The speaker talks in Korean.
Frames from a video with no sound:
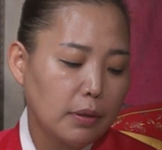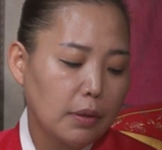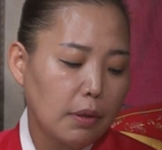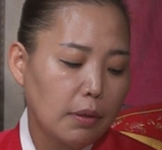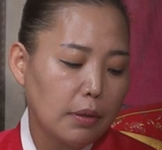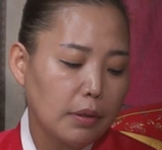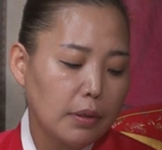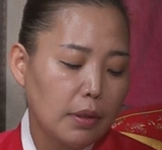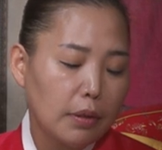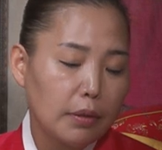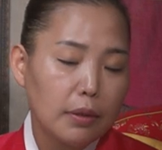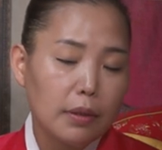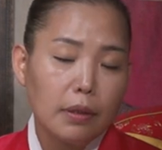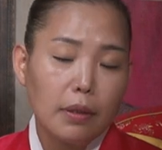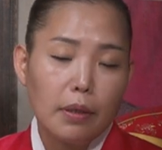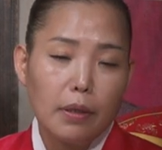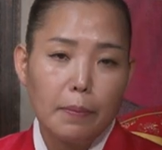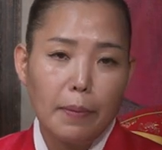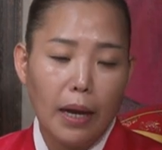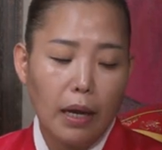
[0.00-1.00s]

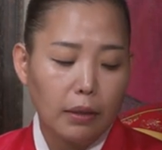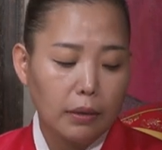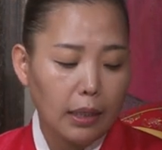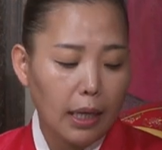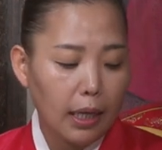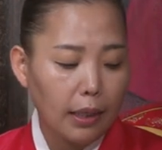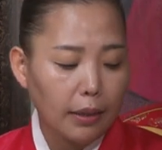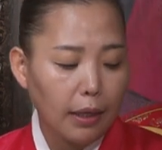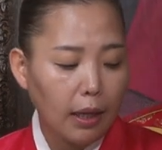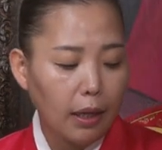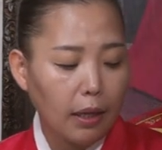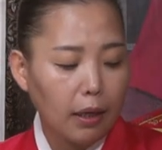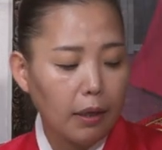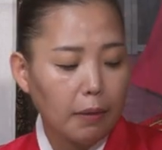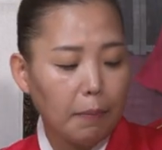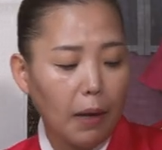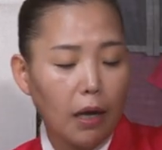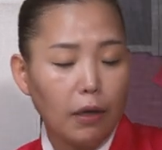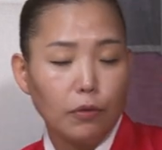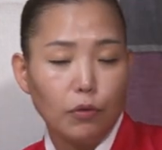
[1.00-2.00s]
38, 41,
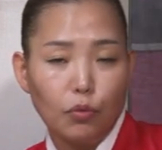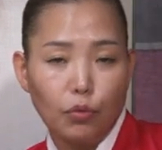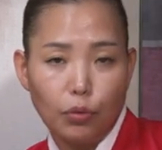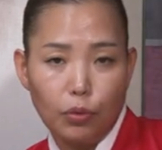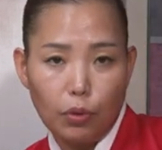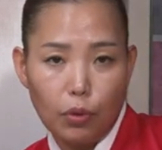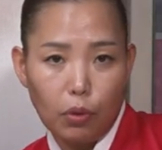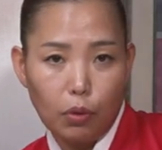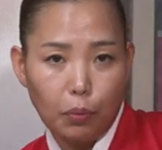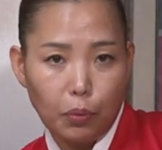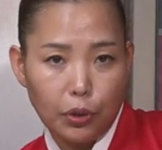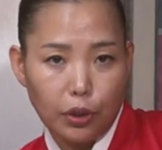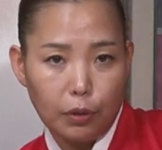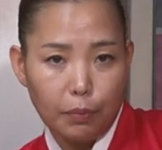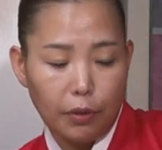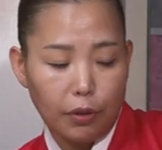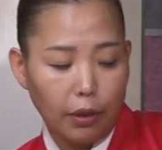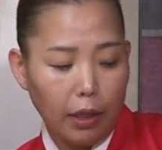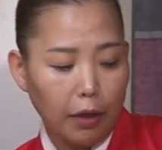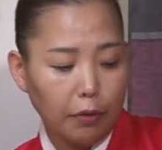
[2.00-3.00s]
42로
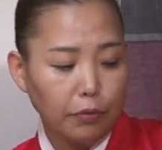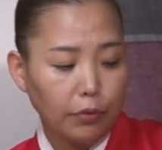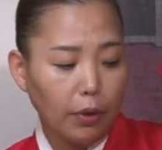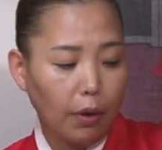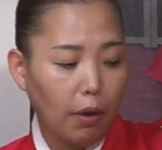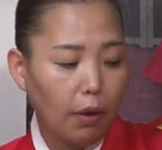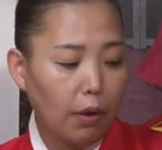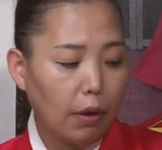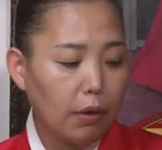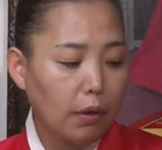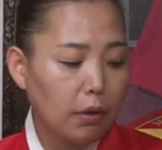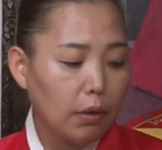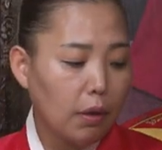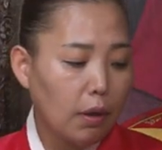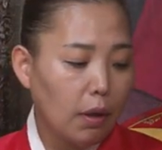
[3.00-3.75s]
보시면 되고요.